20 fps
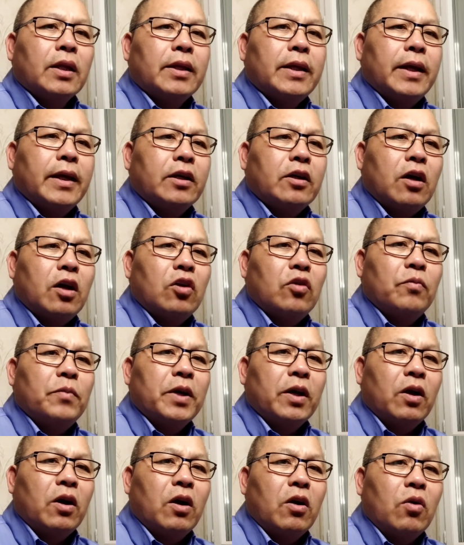chị có lúc
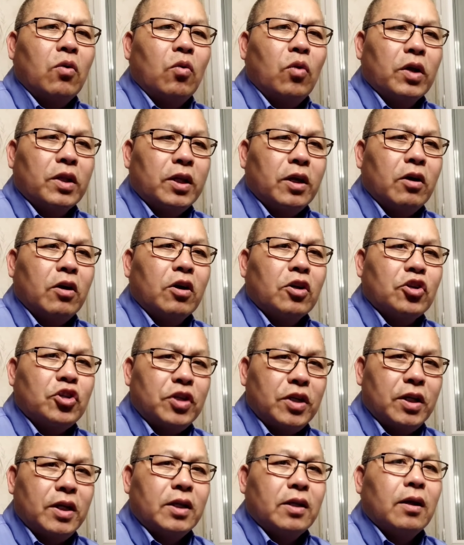bị khó quá thế khó
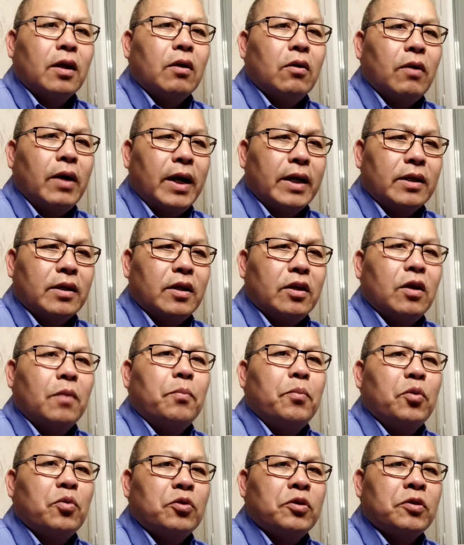gì đi chạy lo hay chị giờ
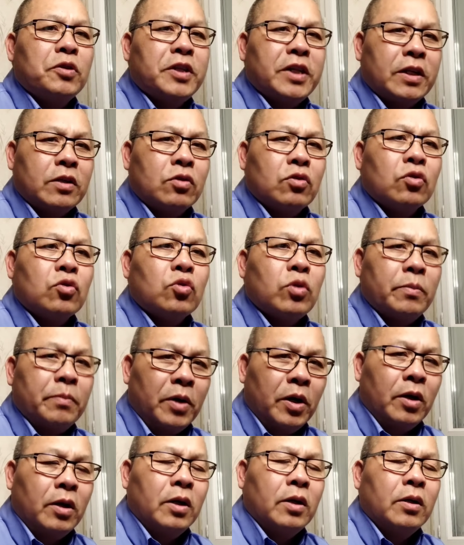bốn đứa trần xuất xuống
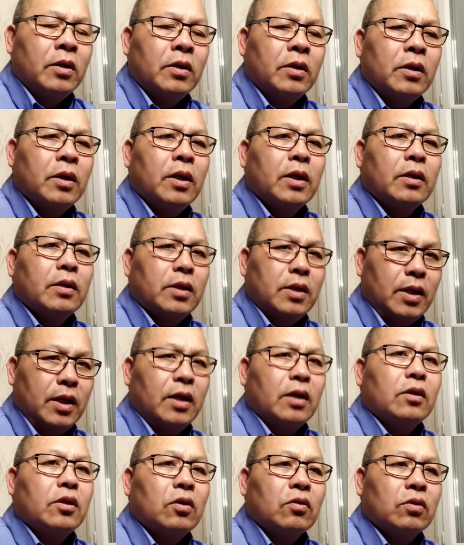ho
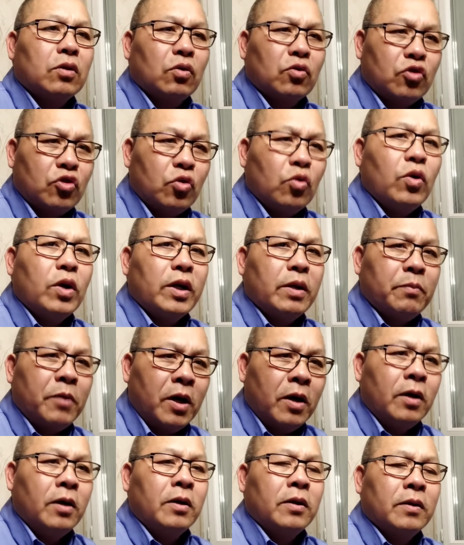chị giờ tông đầu chua đó
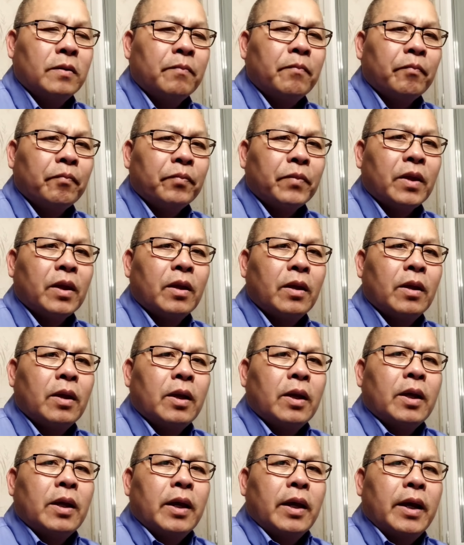mà
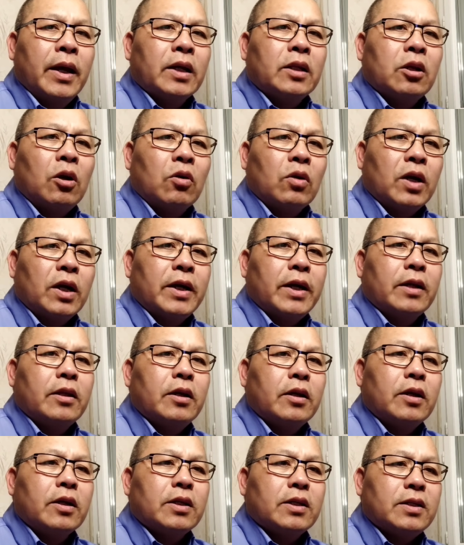ấy thầu con này
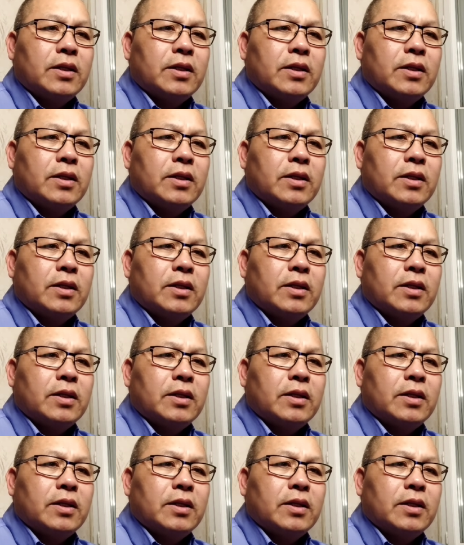thế cái